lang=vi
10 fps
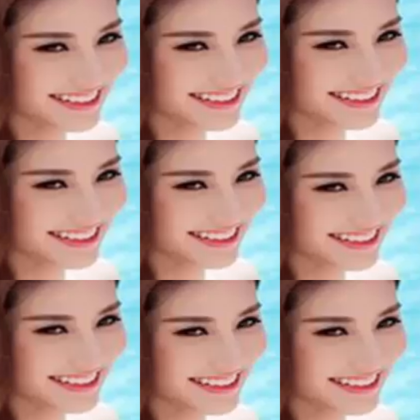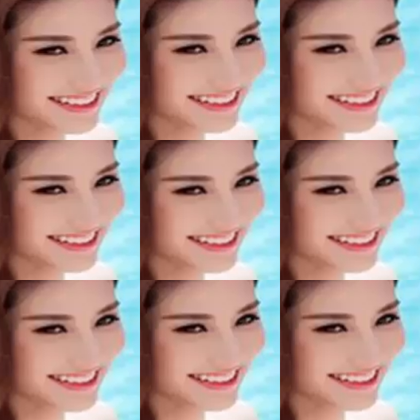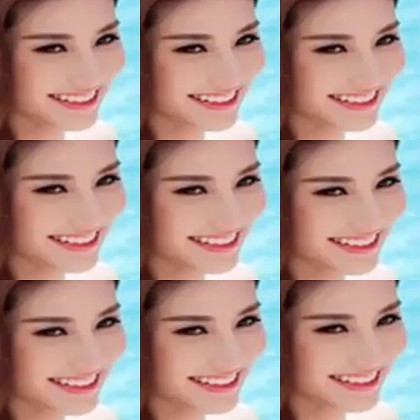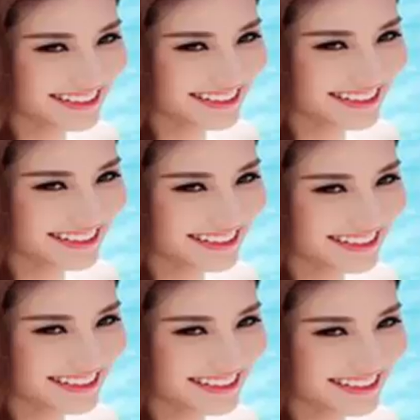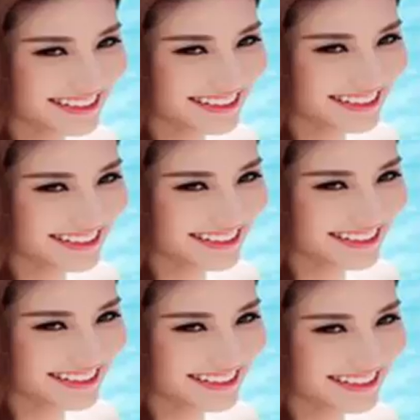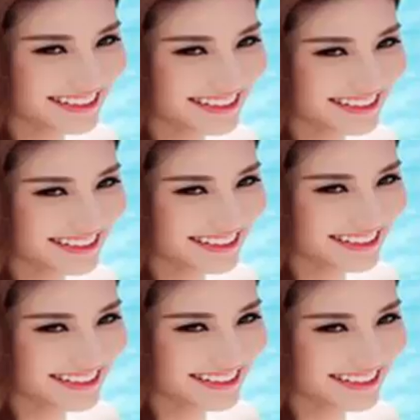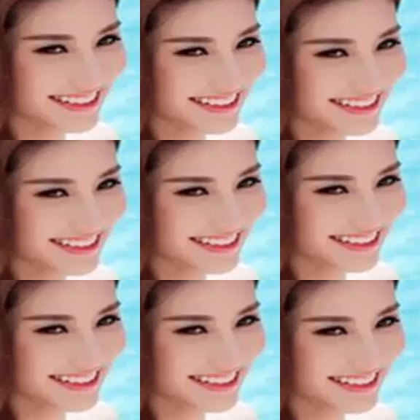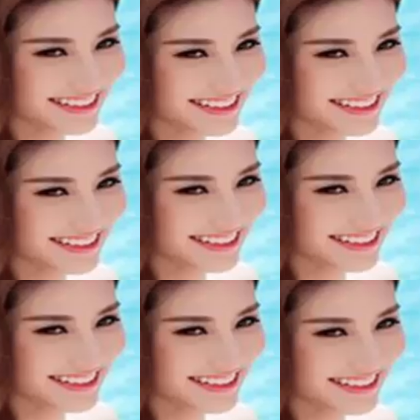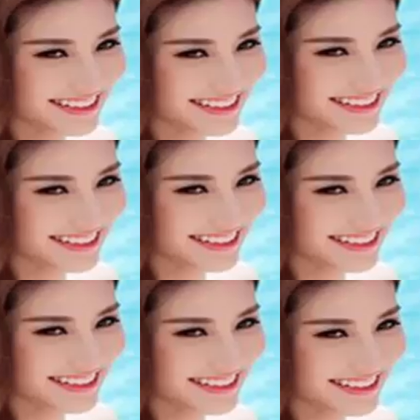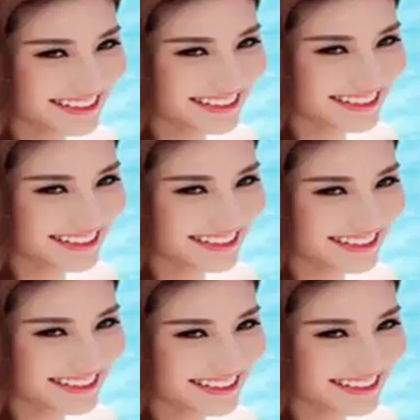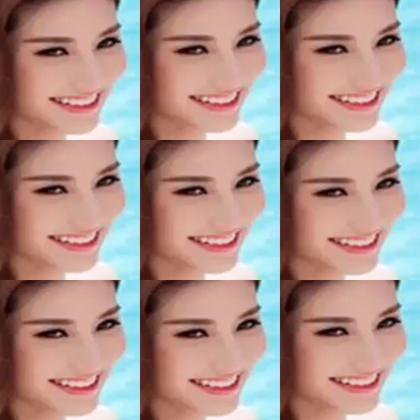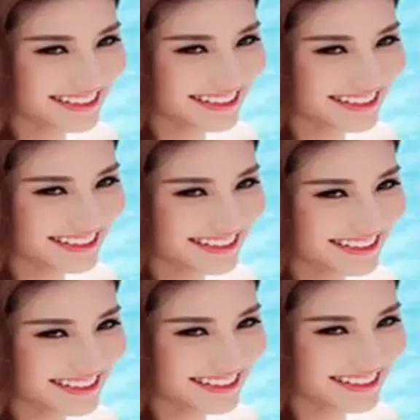Hy vọng mọi người đều hiểu rõ luật nhân quả, siêng tạo duyên lành, nhân lành, sự nghiệp lành, cầu mong ai cũng sáng tâm, huệ pháp,